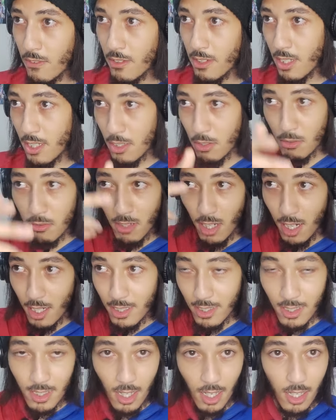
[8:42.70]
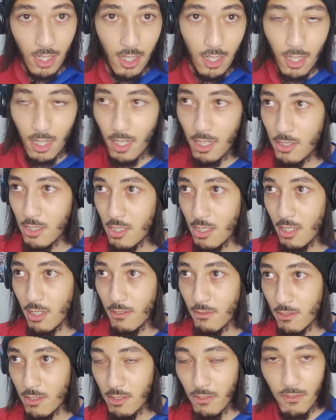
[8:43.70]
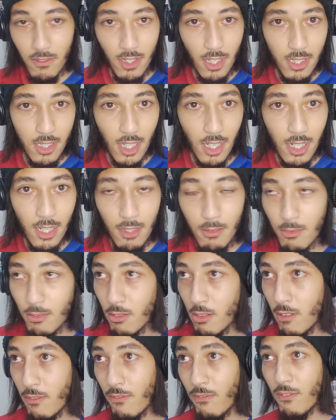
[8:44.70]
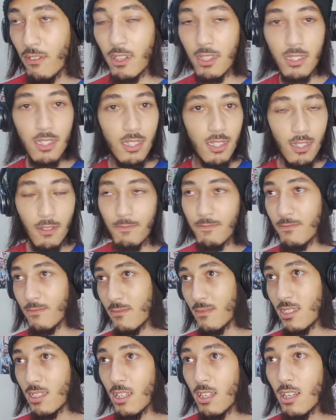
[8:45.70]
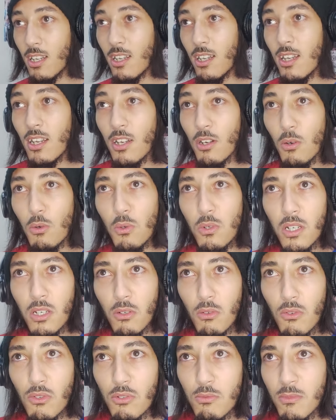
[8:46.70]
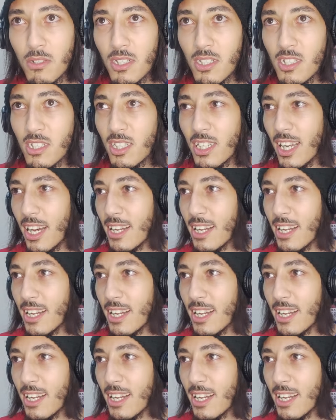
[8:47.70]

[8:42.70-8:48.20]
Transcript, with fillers: فانا يكون حاط النقله آه، الشريف وتشوف كتقلب وات فاك خويا خرج من هادشي